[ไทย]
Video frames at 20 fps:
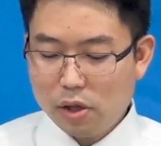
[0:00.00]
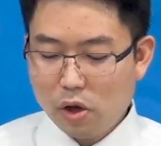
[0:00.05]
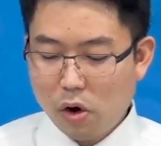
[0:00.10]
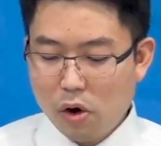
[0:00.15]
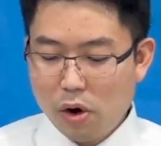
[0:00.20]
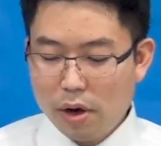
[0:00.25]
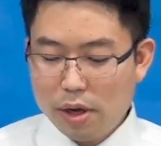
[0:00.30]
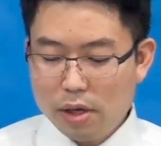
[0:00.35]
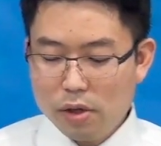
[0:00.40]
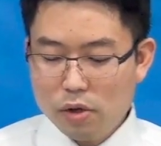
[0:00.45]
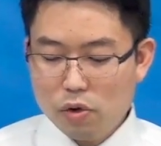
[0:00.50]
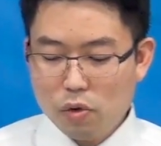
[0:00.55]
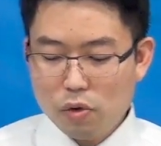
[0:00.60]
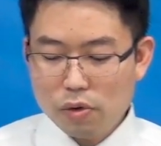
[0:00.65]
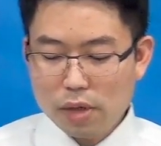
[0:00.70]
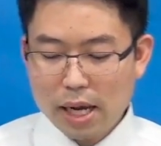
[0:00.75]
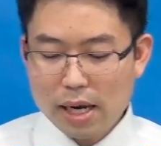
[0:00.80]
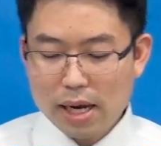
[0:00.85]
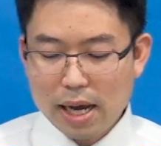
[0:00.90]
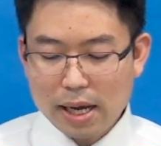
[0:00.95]
โดยอยู่
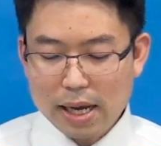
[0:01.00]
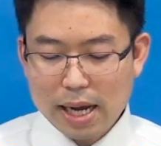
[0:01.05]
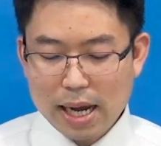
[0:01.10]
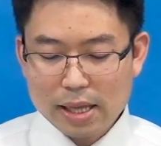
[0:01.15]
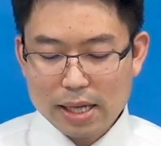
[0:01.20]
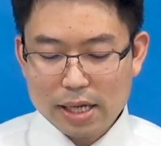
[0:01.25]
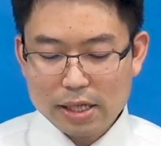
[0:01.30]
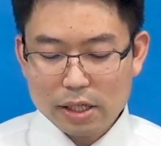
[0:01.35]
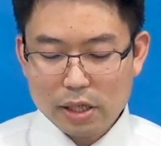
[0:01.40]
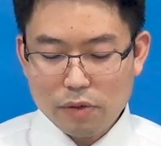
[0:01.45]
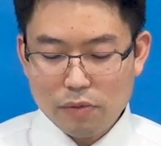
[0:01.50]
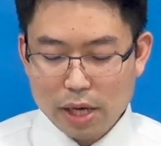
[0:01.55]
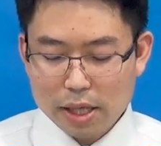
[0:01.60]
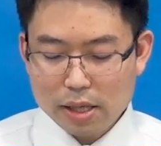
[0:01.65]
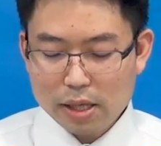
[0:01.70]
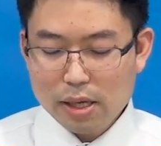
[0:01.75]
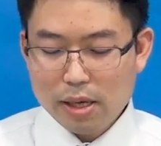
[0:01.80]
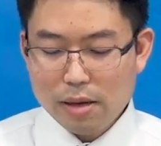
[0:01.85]
ในหลักการแห่งชีวิต